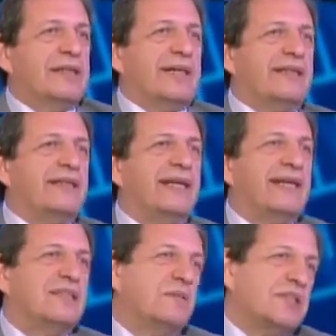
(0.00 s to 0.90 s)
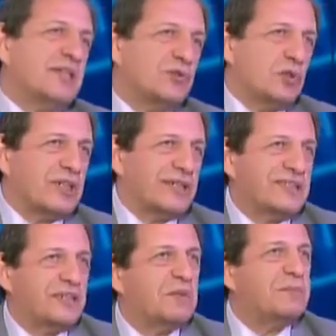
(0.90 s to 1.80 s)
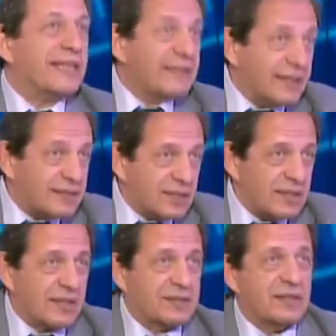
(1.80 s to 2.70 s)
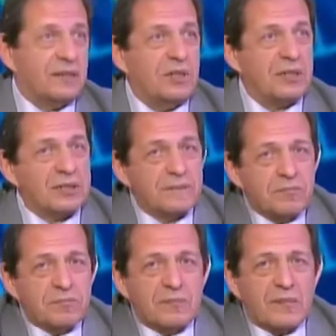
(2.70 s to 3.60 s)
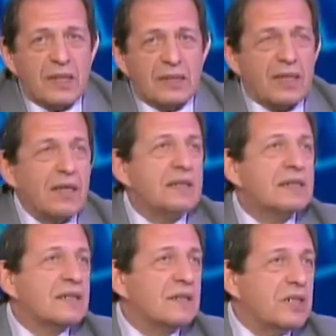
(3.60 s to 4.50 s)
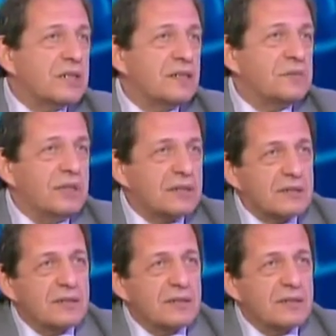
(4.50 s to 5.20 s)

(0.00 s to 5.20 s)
yani de değerlendirme biraz not arttırımı beklentisi yaratılabilir. Karlılıklara bakılabilir.